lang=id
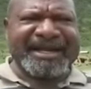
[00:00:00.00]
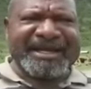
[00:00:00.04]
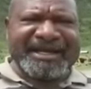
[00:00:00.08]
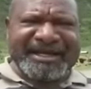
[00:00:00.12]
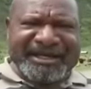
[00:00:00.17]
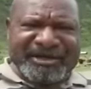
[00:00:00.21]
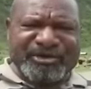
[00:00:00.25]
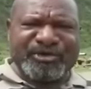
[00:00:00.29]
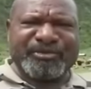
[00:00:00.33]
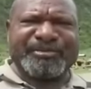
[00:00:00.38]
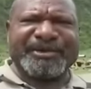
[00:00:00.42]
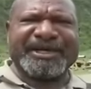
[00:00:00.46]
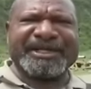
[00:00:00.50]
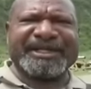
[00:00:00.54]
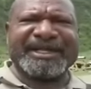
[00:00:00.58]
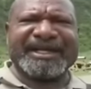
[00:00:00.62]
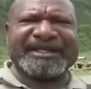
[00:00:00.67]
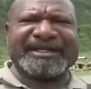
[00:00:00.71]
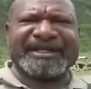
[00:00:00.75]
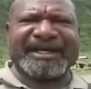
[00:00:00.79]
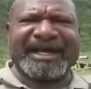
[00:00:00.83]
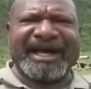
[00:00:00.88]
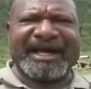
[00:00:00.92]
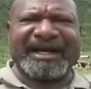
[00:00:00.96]
hidup kita
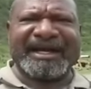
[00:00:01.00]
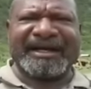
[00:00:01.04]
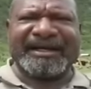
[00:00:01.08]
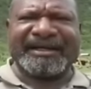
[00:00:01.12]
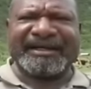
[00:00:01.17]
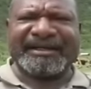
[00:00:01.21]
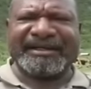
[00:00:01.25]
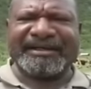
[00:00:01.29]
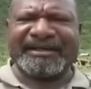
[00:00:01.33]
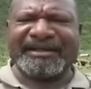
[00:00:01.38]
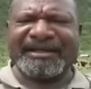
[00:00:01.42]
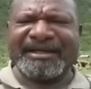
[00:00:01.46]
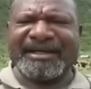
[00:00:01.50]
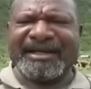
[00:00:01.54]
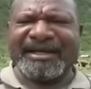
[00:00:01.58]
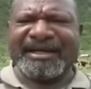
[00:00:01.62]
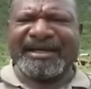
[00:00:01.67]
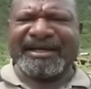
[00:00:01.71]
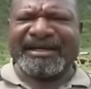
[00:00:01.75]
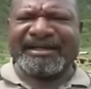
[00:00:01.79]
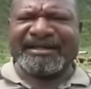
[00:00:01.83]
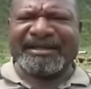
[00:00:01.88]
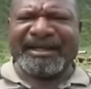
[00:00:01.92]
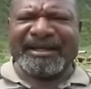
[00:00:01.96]
sekarang
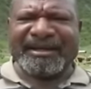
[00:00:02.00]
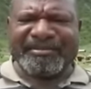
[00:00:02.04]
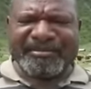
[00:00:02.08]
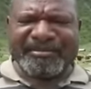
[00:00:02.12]
Jadi, eh,